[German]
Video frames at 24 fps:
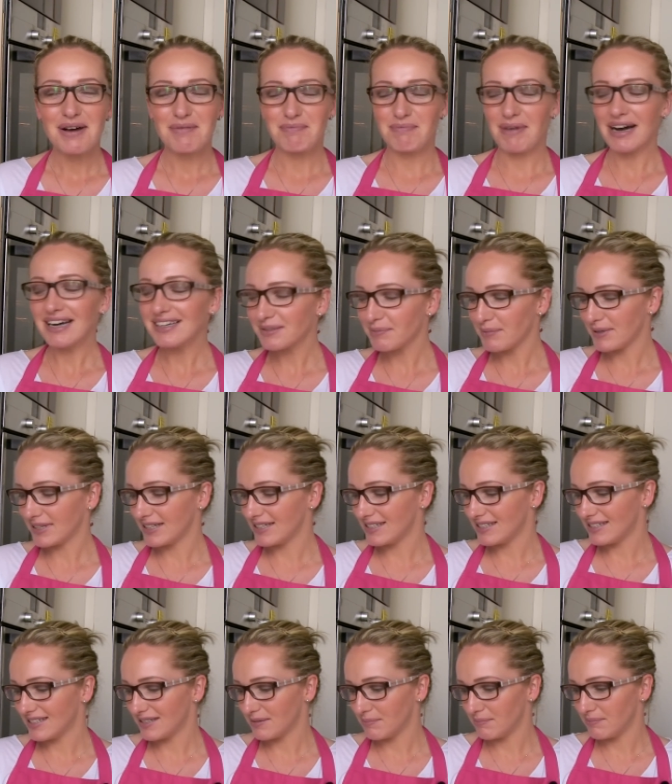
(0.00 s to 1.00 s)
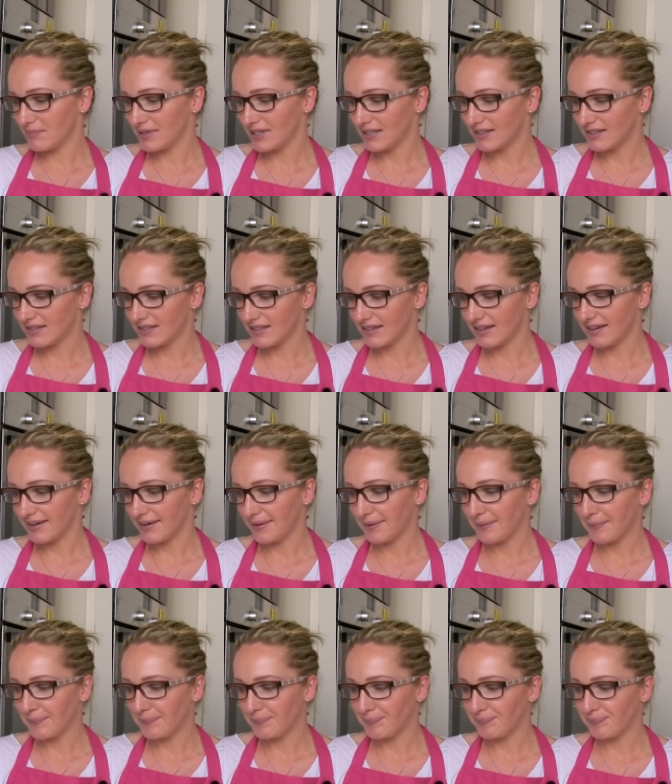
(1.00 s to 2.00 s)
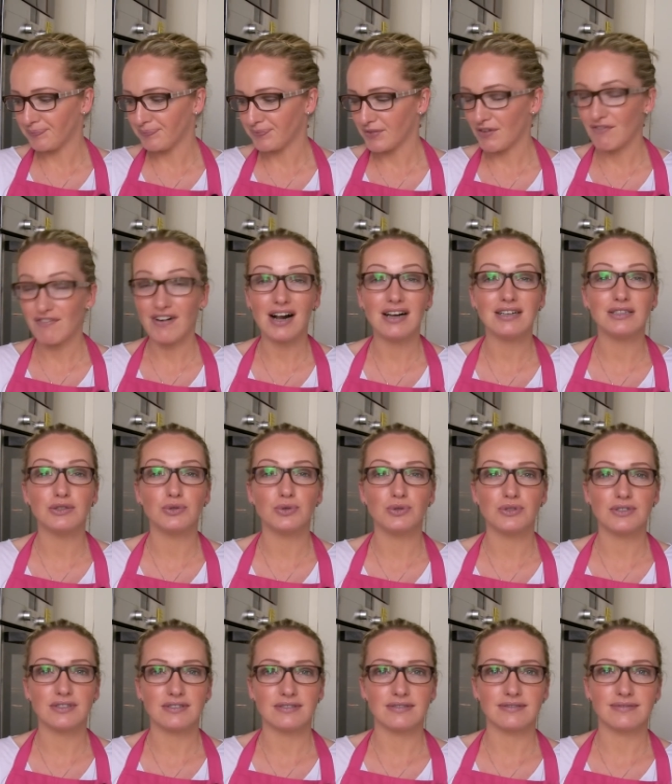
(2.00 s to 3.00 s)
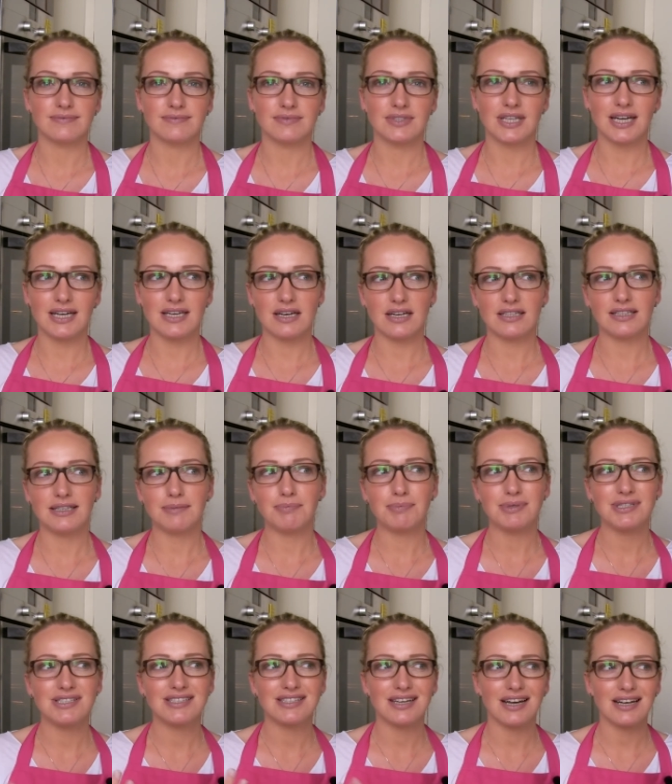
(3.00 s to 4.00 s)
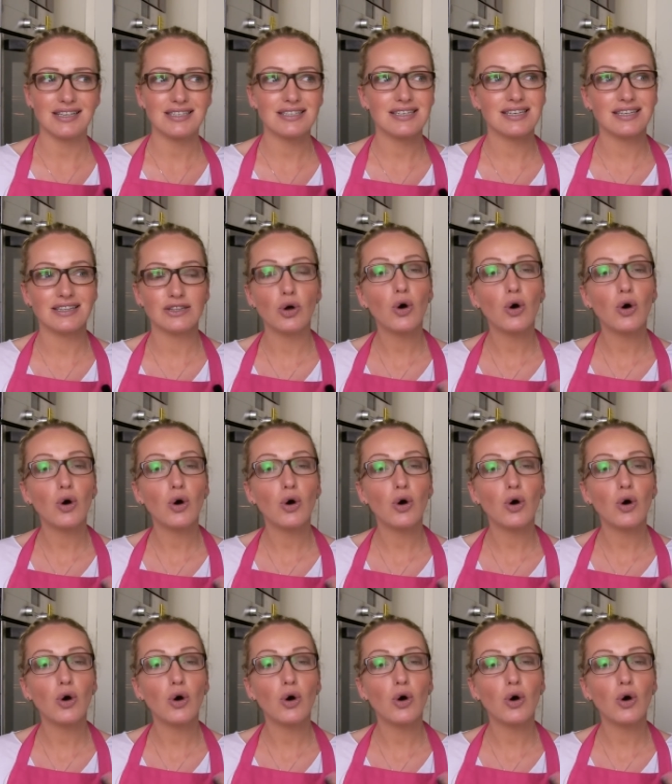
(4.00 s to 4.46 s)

macht man es mit ähm, Walnüssen, da ja die Pistazien